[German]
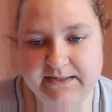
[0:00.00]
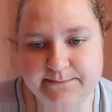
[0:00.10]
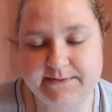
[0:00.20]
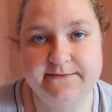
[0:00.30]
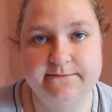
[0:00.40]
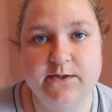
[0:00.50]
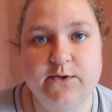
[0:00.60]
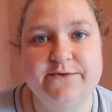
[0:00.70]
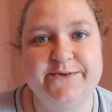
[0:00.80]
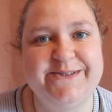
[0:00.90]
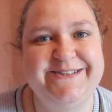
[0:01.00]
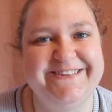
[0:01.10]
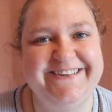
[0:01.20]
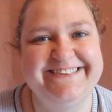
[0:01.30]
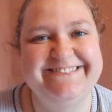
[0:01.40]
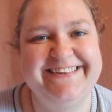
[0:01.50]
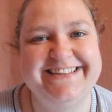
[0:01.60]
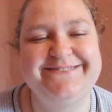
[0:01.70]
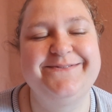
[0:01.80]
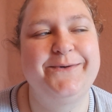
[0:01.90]
du am liebsten? Frühstück.
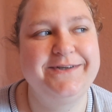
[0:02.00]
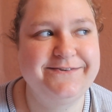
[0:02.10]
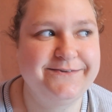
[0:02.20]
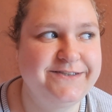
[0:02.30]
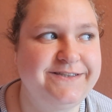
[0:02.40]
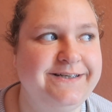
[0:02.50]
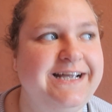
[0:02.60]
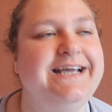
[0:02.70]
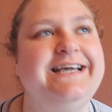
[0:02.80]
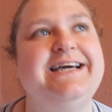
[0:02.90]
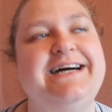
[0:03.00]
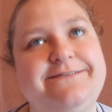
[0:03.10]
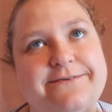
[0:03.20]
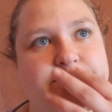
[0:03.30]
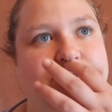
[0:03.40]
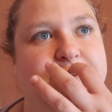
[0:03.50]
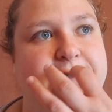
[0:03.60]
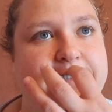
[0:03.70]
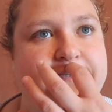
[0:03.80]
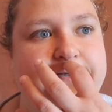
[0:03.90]
Also ohne Frühstück, ja,
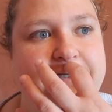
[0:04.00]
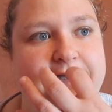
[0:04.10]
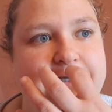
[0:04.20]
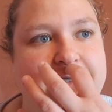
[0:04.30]
Frühstück. Also